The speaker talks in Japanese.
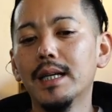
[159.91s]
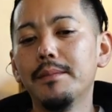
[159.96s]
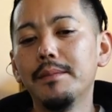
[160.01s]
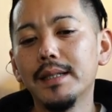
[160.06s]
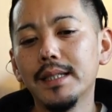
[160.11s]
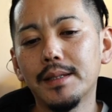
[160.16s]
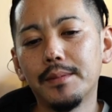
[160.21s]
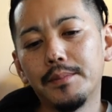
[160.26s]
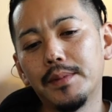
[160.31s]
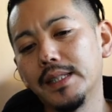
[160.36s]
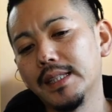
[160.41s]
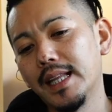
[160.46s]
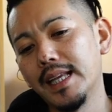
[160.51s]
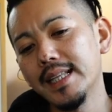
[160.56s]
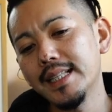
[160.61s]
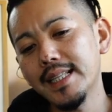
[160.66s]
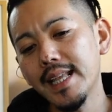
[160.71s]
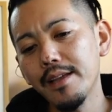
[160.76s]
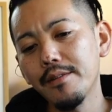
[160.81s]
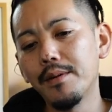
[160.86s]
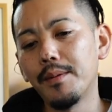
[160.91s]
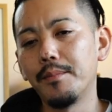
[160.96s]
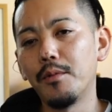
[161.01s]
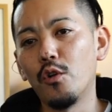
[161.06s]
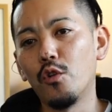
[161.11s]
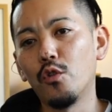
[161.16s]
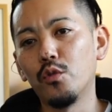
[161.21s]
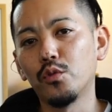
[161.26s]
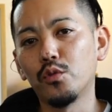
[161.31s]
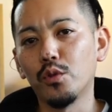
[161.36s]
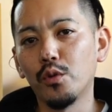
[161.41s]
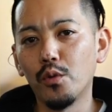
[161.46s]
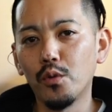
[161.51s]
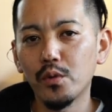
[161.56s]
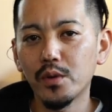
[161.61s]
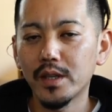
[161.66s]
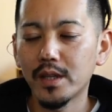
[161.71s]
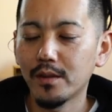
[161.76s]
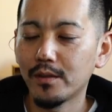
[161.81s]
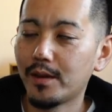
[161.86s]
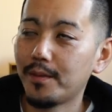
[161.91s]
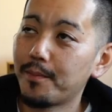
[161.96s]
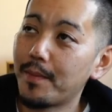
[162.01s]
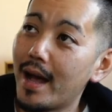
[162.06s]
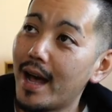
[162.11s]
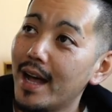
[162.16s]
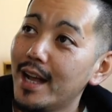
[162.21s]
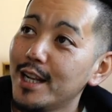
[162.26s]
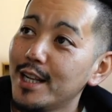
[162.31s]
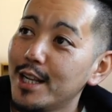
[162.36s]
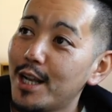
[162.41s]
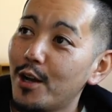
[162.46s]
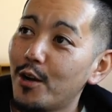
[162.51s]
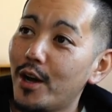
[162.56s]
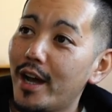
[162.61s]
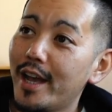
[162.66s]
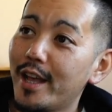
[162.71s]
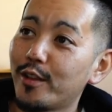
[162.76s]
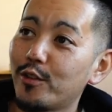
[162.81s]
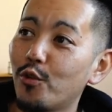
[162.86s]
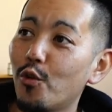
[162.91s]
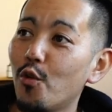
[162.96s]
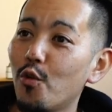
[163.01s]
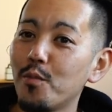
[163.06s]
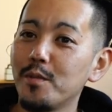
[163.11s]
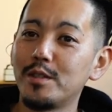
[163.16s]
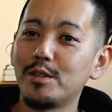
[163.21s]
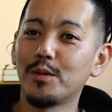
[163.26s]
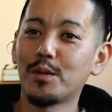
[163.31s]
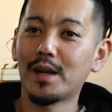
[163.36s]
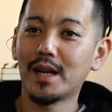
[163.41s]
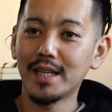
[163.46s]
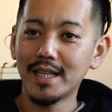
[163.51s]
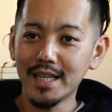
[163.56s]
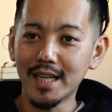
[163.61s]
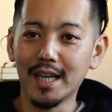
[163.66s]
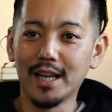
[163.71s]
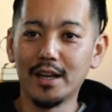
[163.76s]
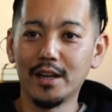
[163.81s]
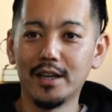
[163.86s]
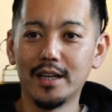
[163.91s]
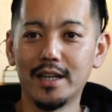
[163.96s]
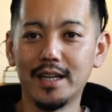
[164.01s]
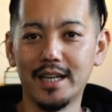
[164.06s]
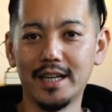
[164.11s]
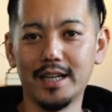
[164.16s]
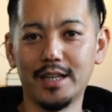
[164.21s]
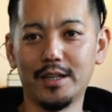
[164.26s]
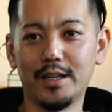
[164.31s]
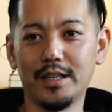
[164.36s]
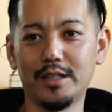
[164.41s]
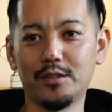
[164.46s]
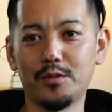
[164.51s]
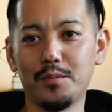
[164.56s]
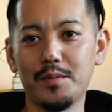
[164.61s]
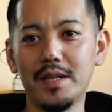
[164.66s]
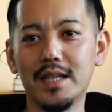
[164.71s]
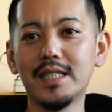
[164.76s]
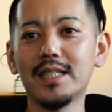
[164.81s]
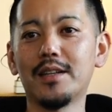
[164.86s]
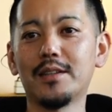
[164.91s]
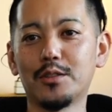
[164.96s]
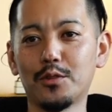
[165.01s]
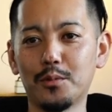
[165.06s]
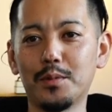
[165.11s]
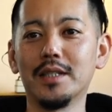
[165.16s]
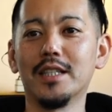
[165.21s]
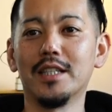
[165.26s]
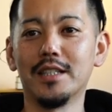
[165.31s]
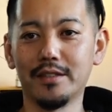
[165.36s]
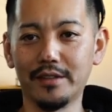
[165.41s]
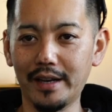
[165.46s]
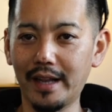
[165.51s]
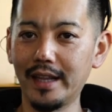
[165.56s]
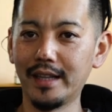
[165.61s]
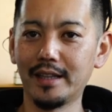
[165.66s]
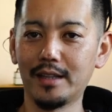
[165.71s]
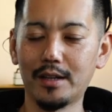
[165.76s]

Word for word: まあまあ、大体はもう本当にお、まあ、えっと、大晦日に、えー、っと、皆さんそばですよね。